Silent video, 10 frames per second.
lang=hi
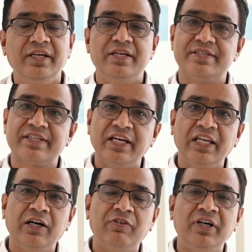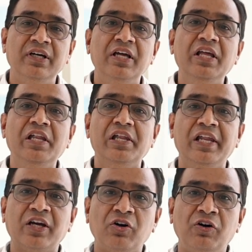इसके अलावा
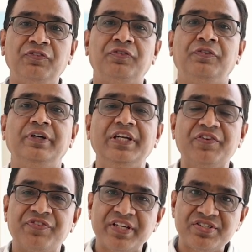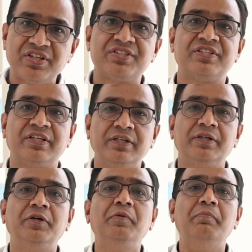लैक ऑफ इंफ्रास्ट्रक्चर
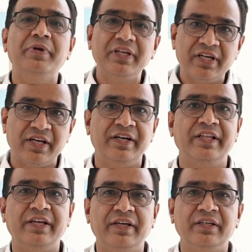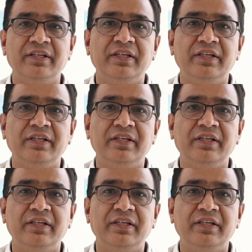भी कारण हैं